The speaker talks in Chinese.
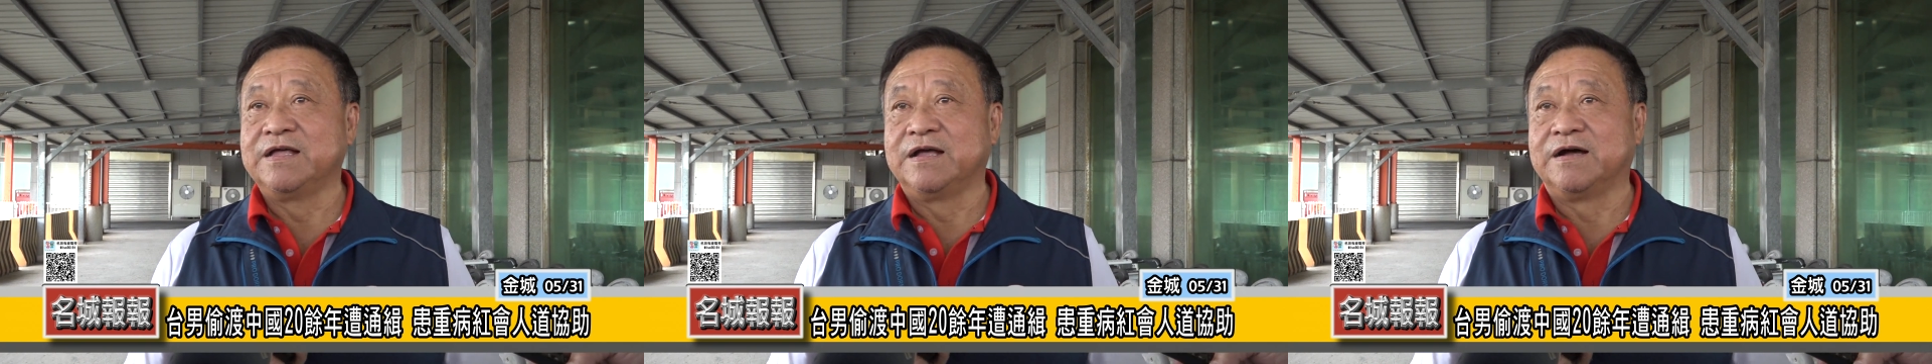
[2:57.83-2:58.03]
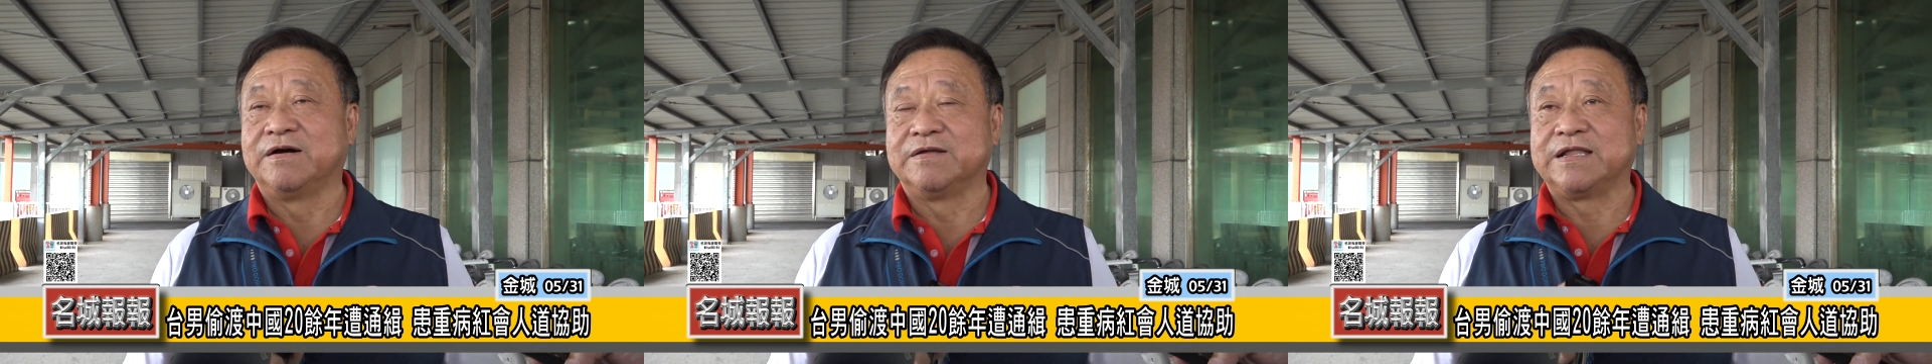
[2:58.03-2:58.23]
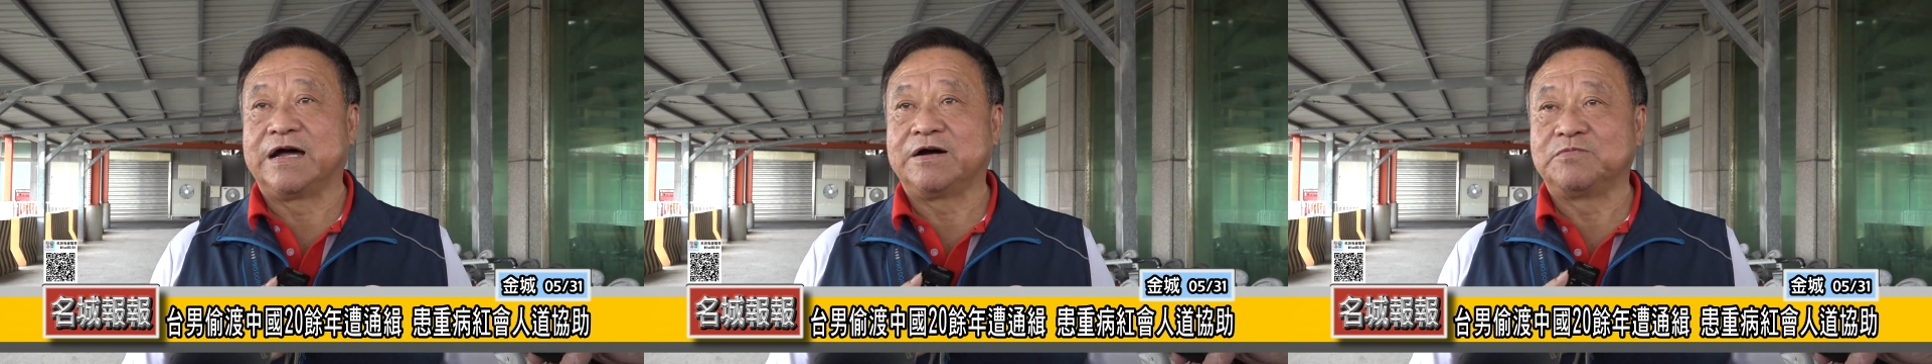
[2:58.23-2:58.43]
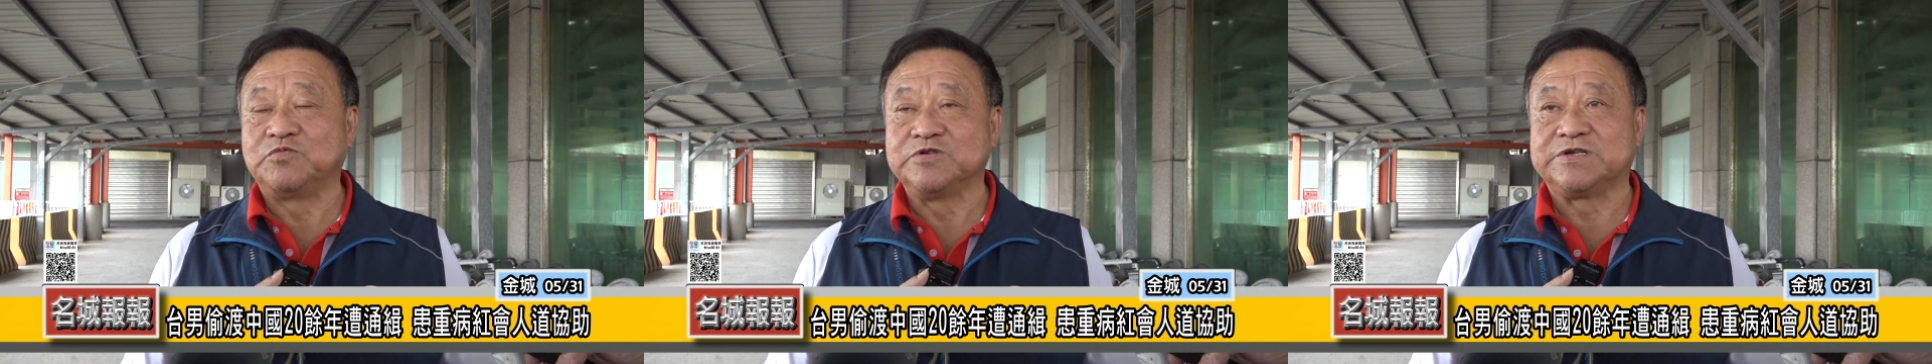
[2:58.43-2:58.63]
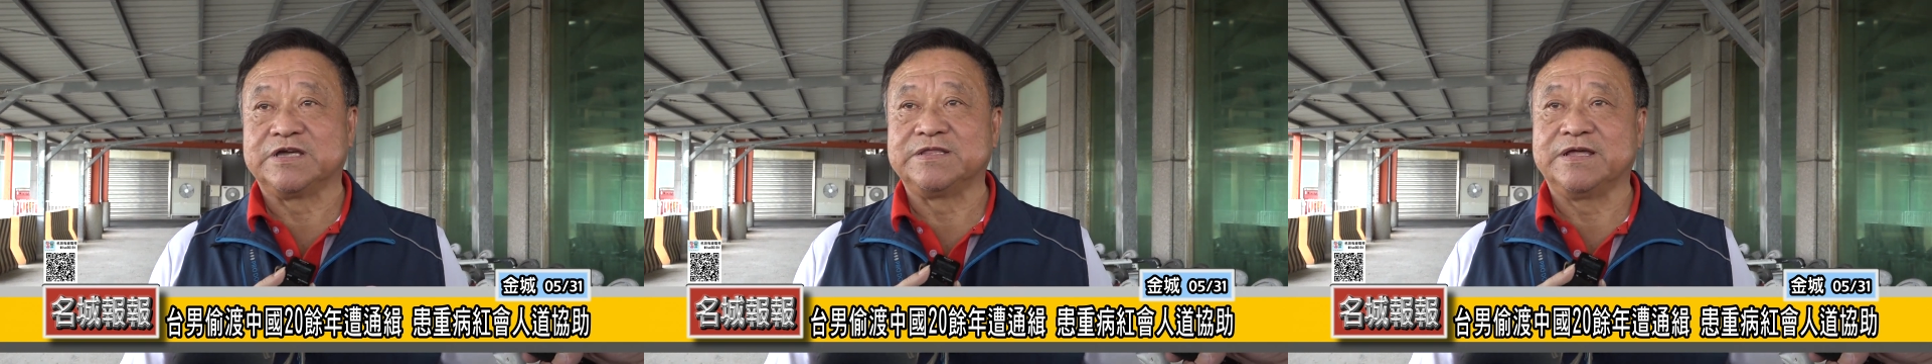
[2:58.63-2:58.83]
哦，然后目
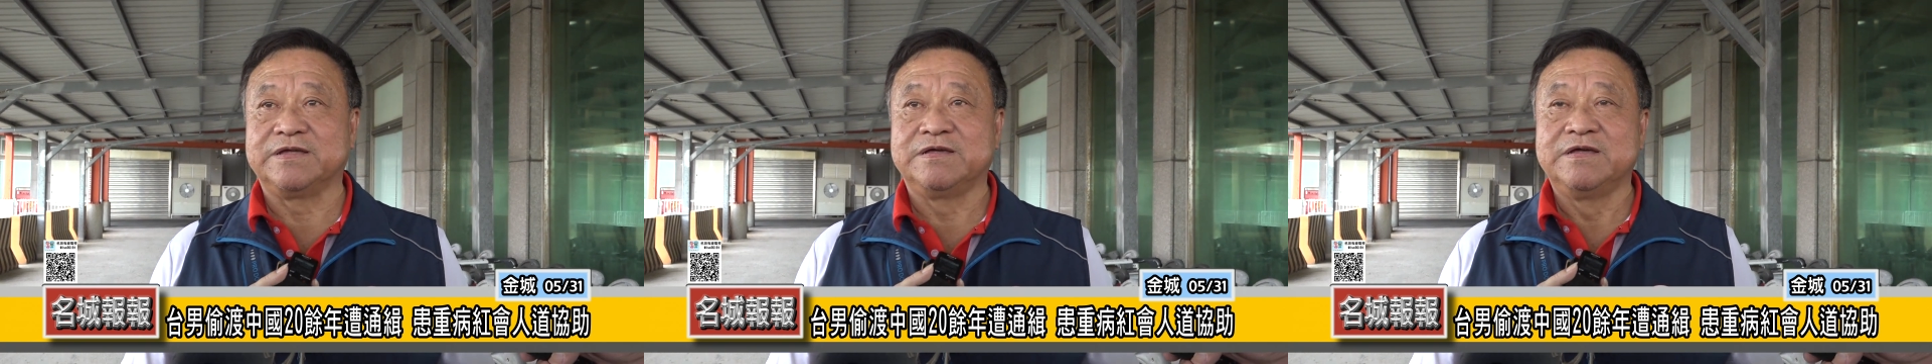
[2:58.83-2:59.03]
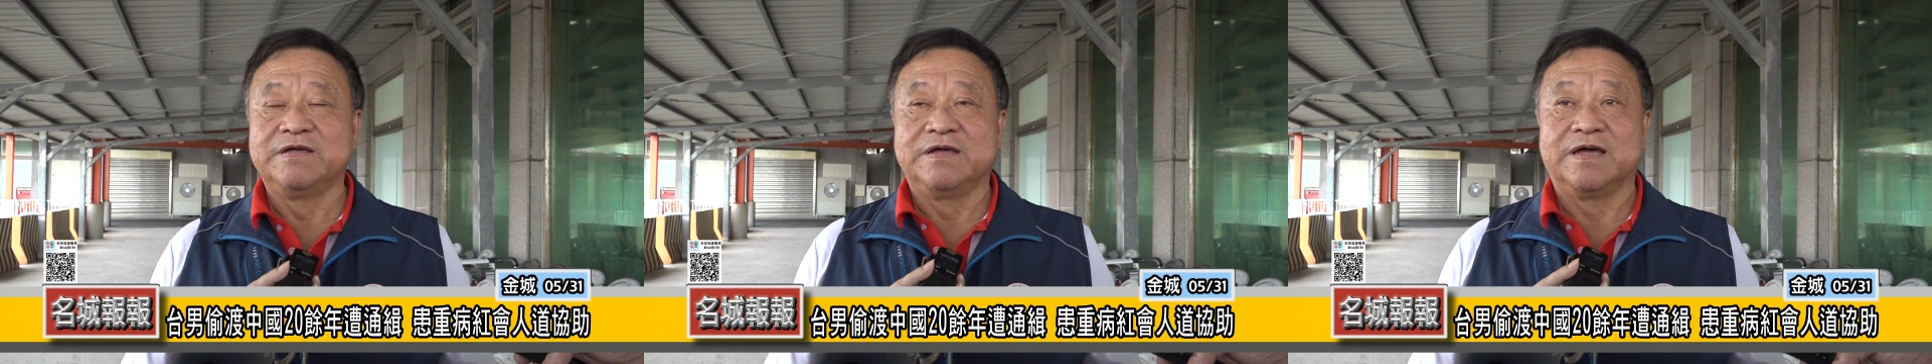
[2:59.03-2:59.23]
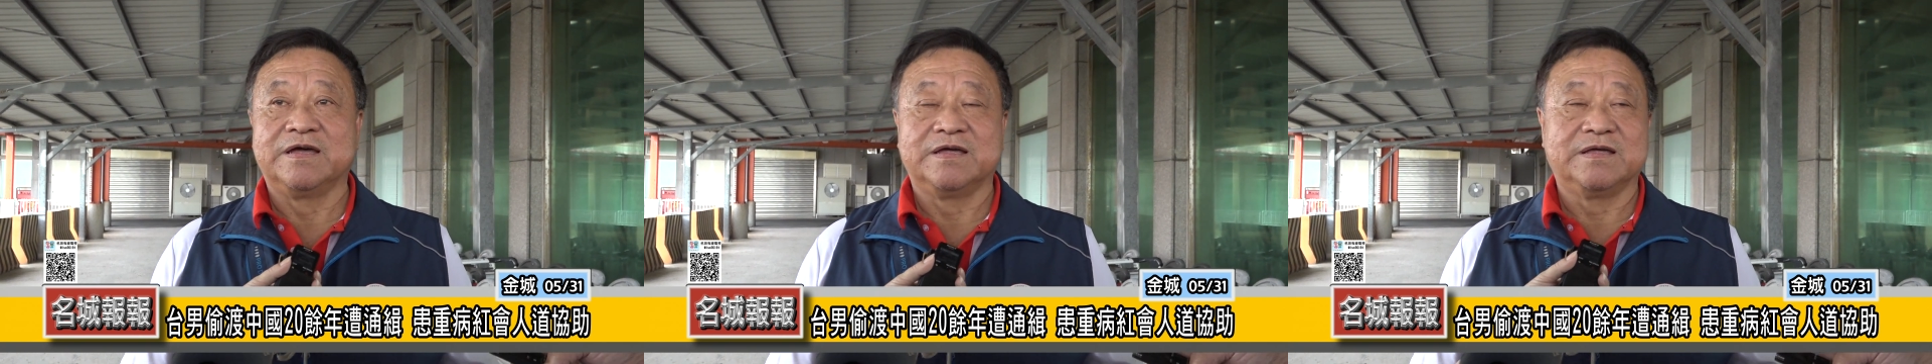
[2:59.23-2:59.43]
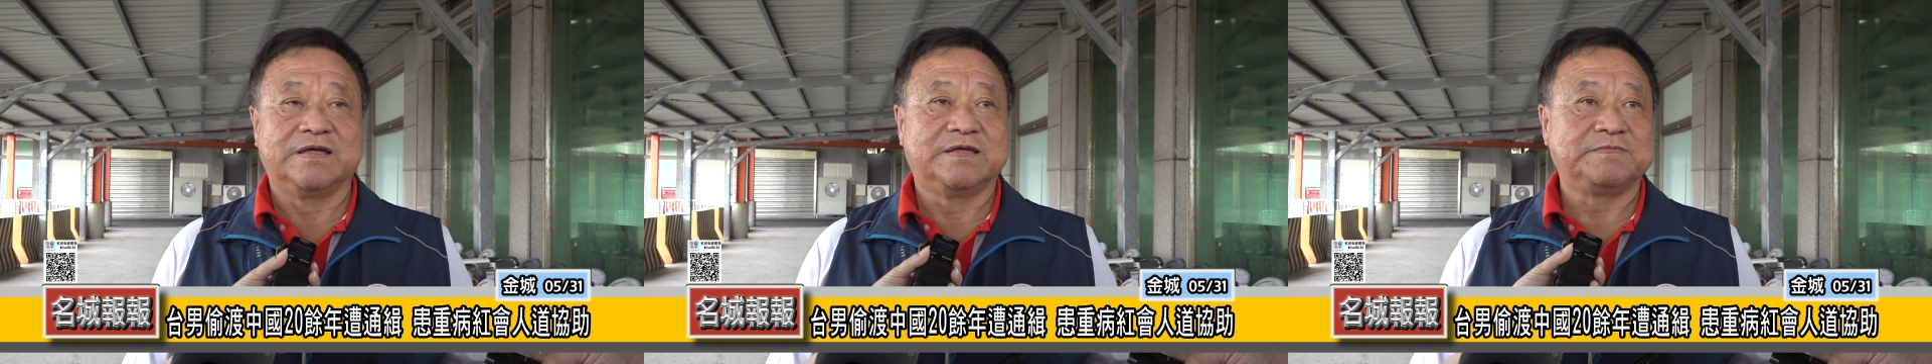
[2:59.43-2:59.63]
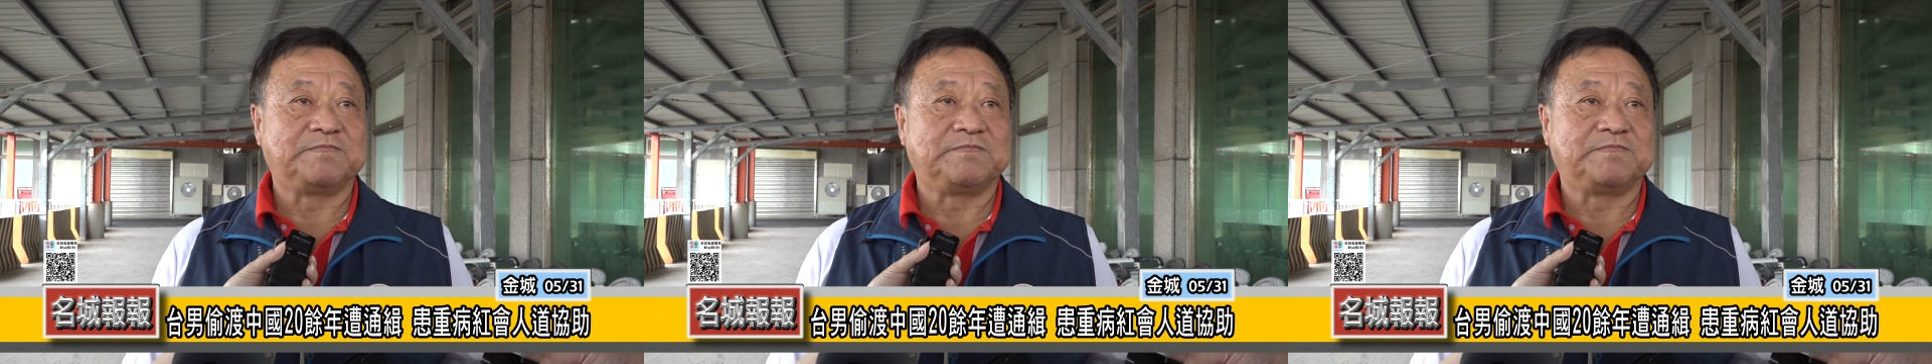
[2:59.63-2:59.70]
前呢，呃，